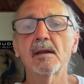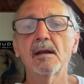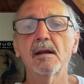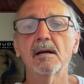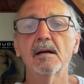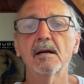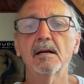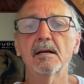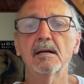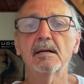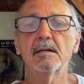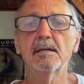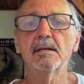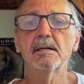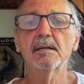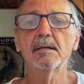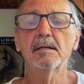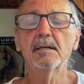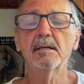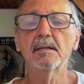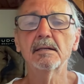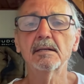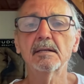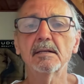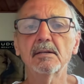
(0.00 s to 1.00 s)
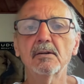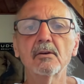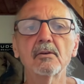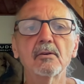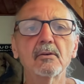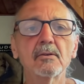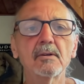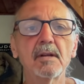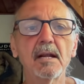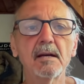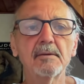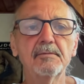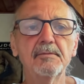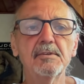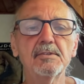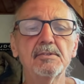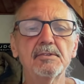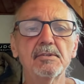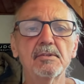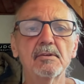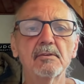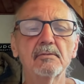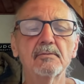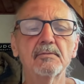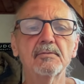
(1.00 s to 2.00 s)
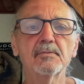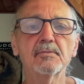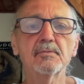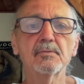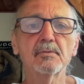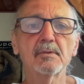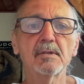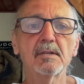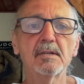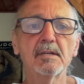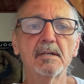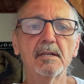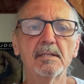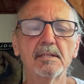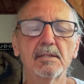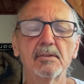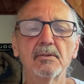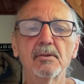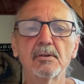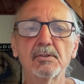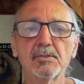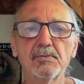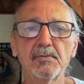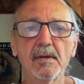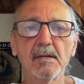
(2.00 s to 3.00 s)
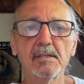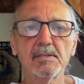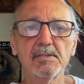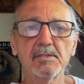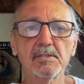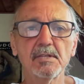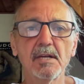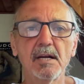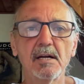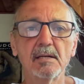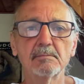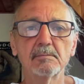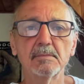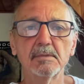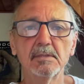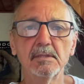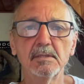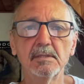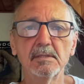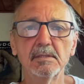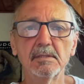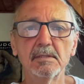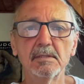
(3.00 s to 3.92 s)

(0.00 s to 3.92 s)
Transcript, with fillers: e, holograficzną, w której doświadczamy.